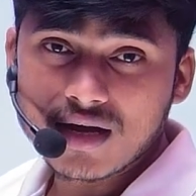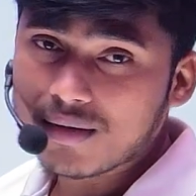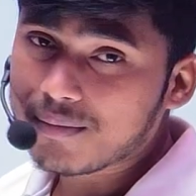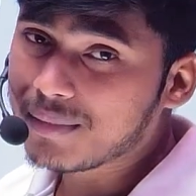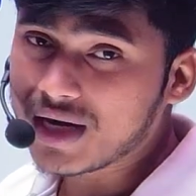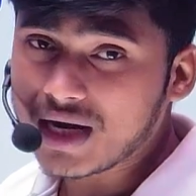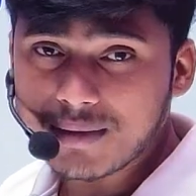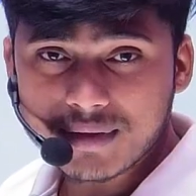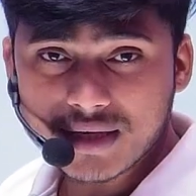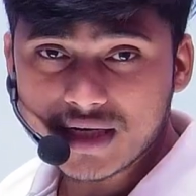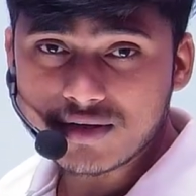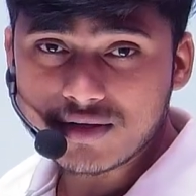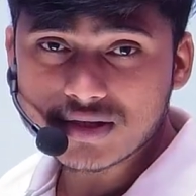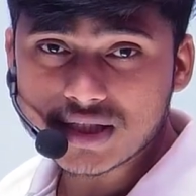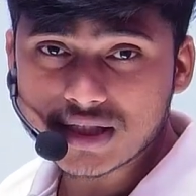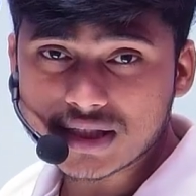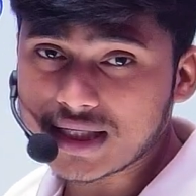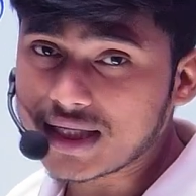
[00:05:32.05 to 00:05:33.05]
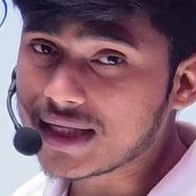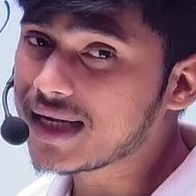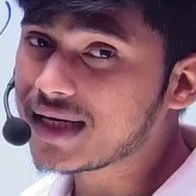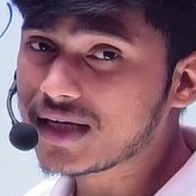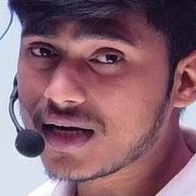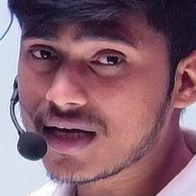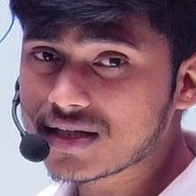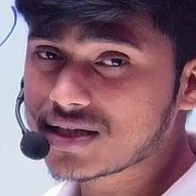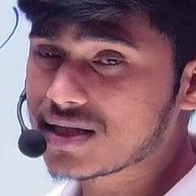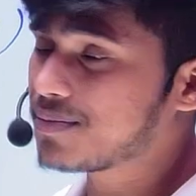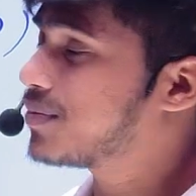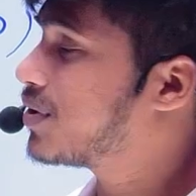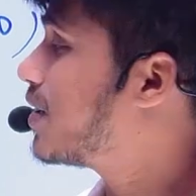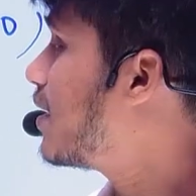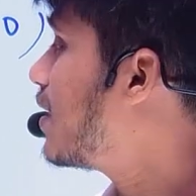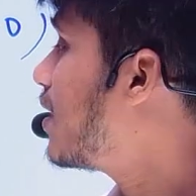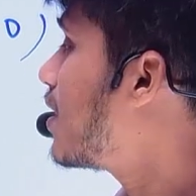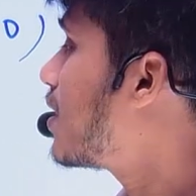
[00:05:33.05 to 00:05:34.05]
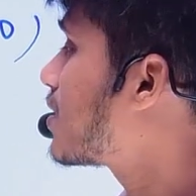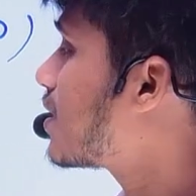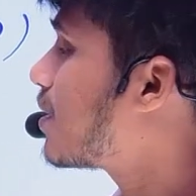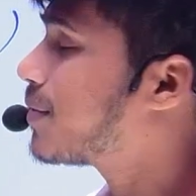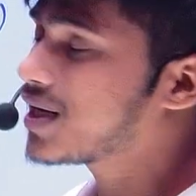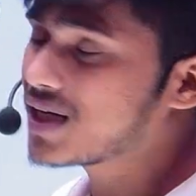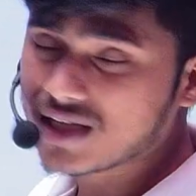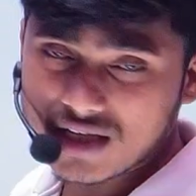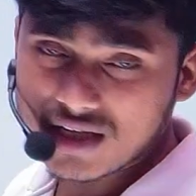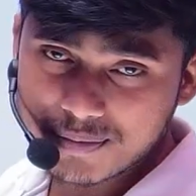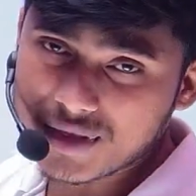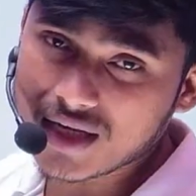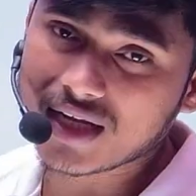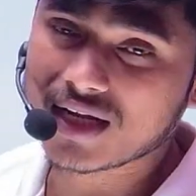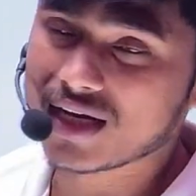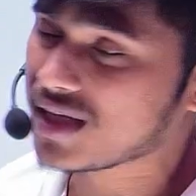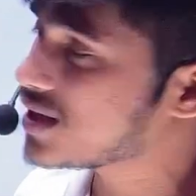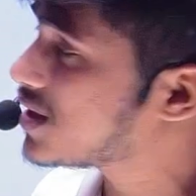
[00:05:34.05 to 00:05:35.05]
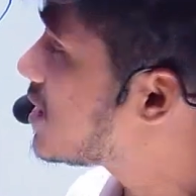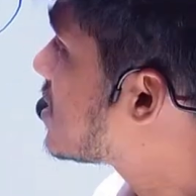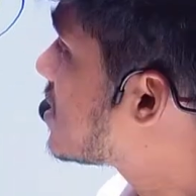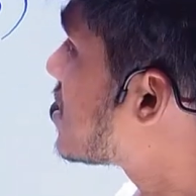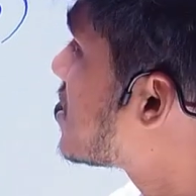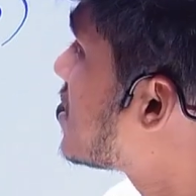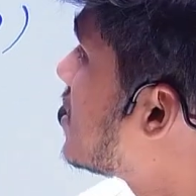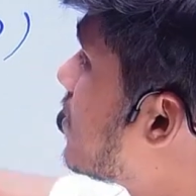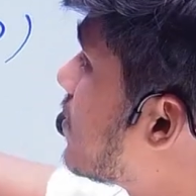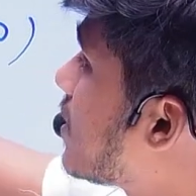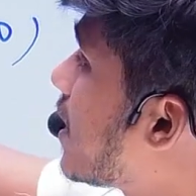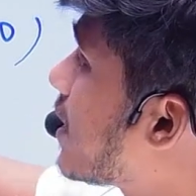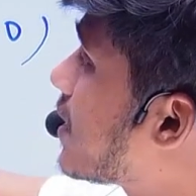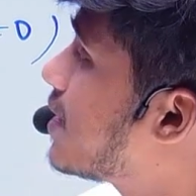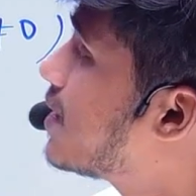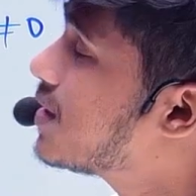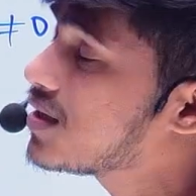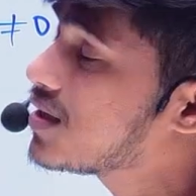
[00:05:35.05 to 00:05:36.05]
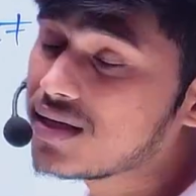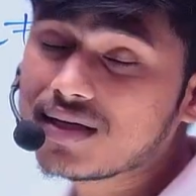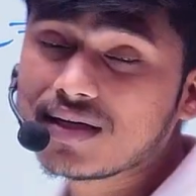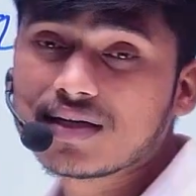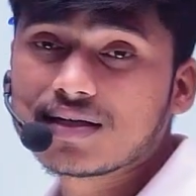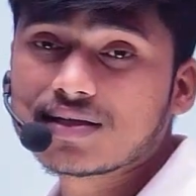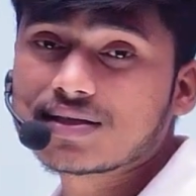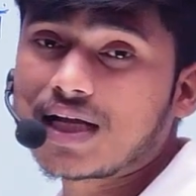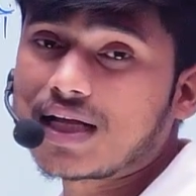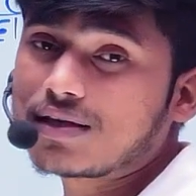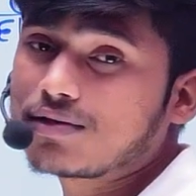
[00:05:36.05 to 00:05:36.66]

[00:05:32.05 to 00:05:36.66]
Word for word: बराबर नहीं हो सकता यानी असंभव है अतः हमारी कल्पना गलत है इसे सिद्ध होता कि सात